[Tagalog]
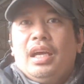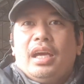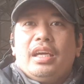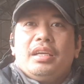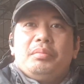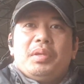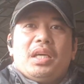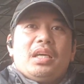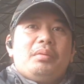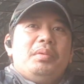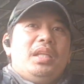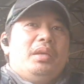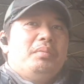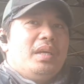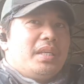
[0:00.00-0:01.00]
ayun mga
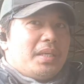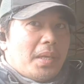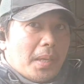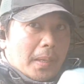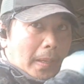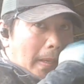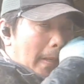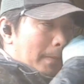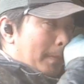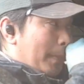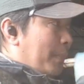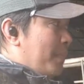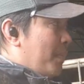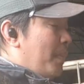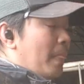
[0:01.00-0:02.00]
kabalaybay. Um,
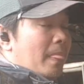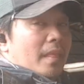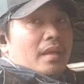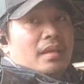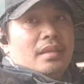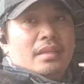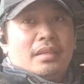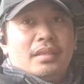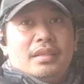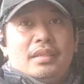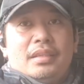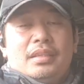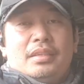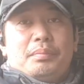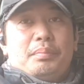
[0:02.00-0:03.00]

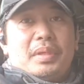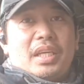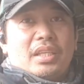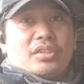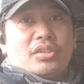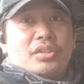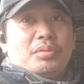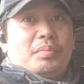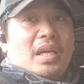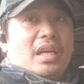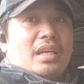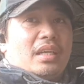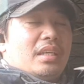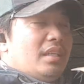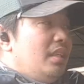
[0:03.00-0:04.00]
pinasok ko yung
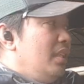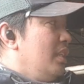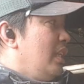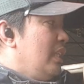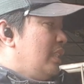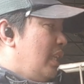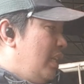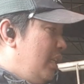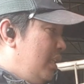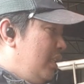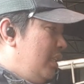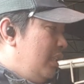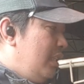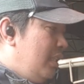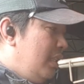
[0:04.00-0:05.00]
baka kasi
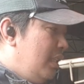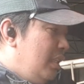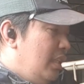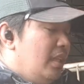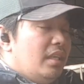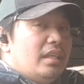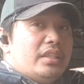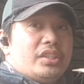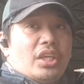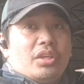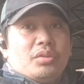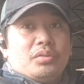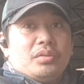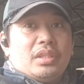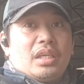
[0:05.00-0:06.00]
siya
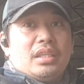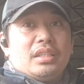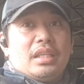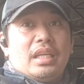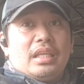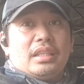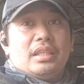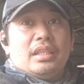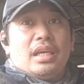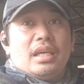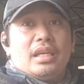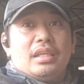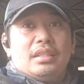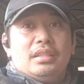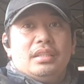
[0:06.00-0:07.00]
yung nakita natin
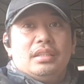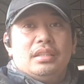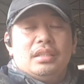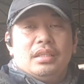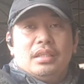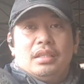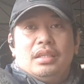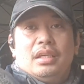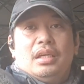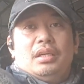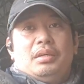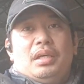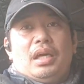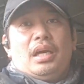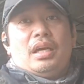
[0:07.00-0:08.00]
na
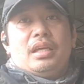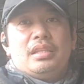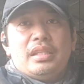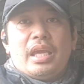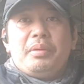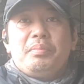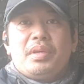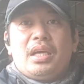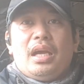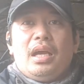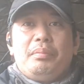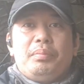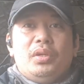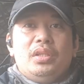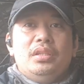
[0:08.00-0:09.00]
uh, lame
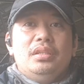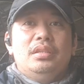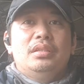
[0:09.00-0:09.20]
kahapon.